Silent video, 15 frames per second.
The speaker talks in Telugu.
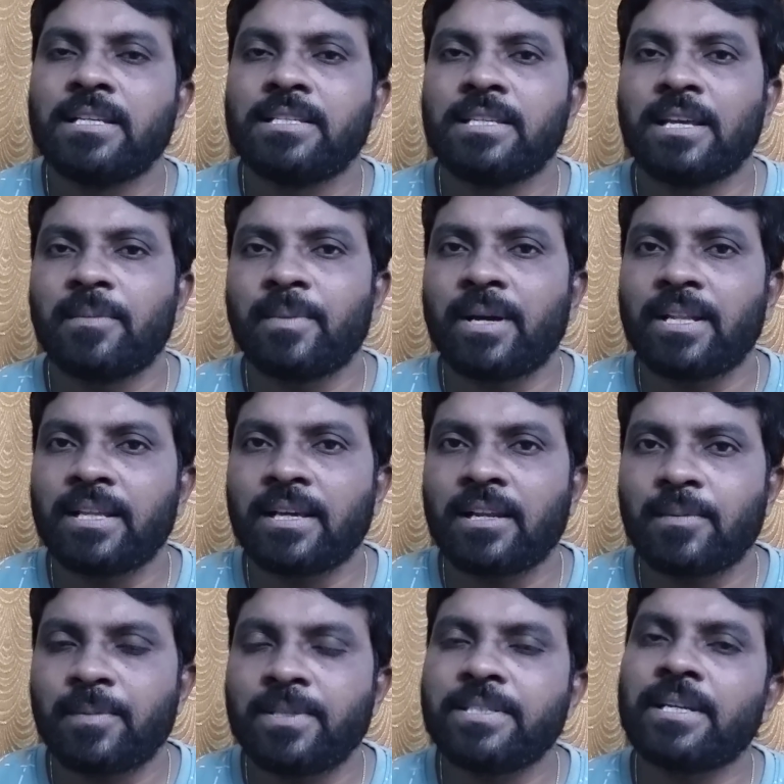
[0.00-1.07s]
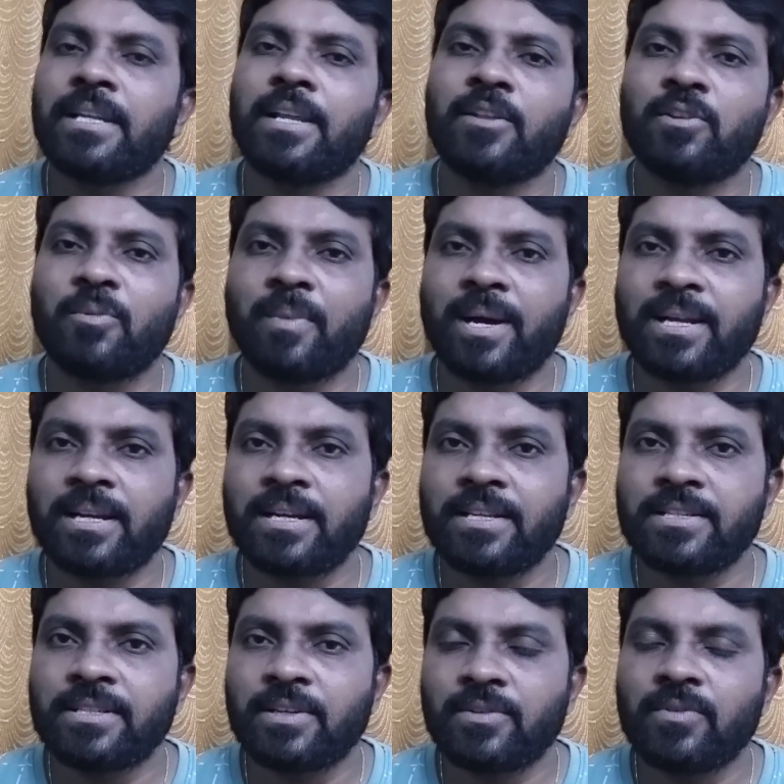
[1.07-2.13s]
సీఎం గారి దగ్గరికి పిలిచికెళ్ళి ఏదో
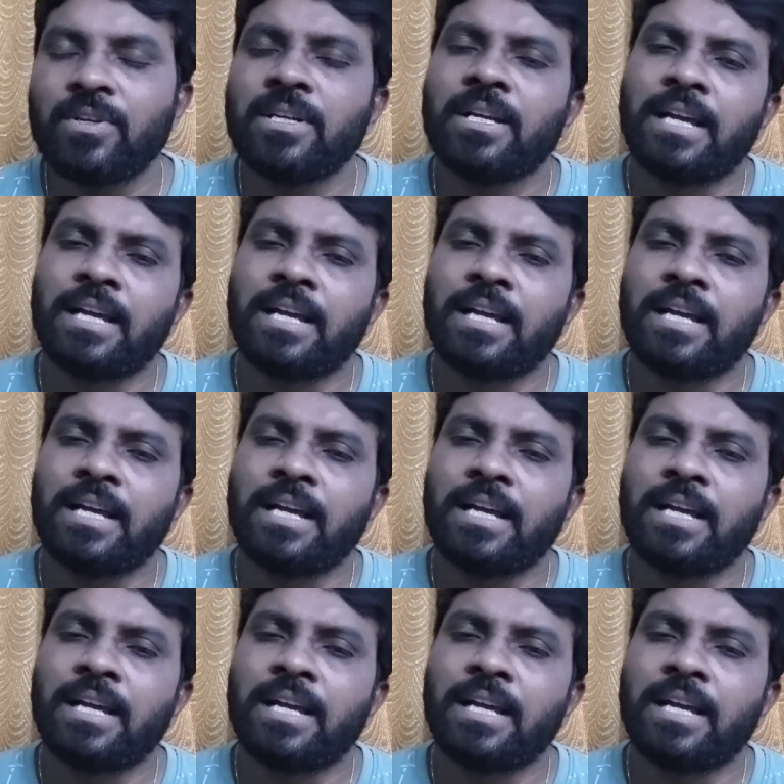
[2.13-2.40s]
మాట్లాడించారు